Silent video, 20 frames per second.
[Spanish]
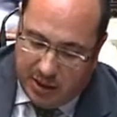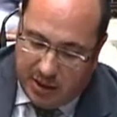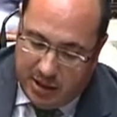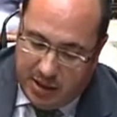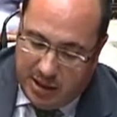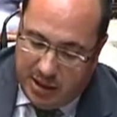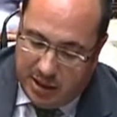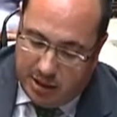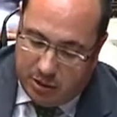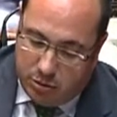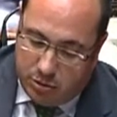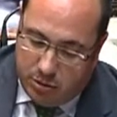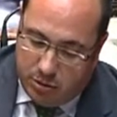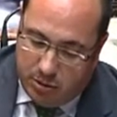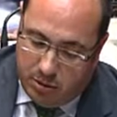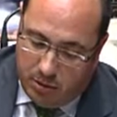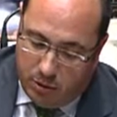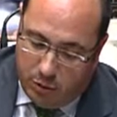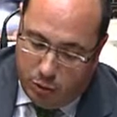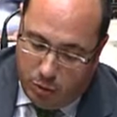Y a
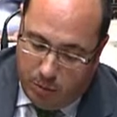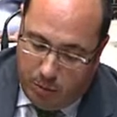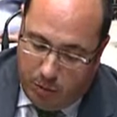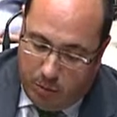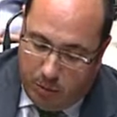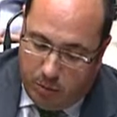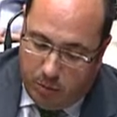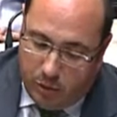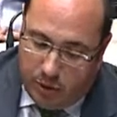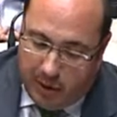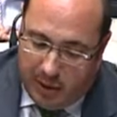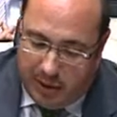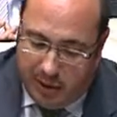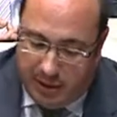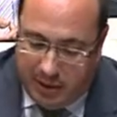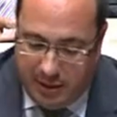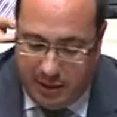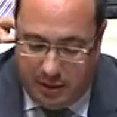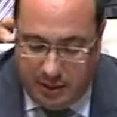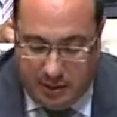Grupo
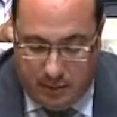Popular,